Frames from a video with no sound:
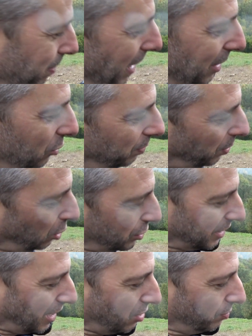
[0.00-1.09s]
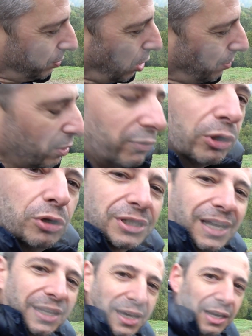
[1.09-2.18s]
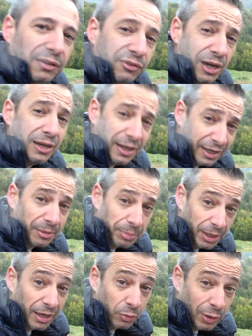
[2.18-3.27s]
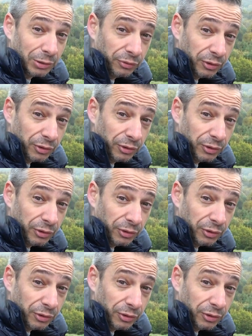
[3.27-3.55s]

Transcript: perde un po', sgrana un po', poi voglio scaricare i file e capire quanto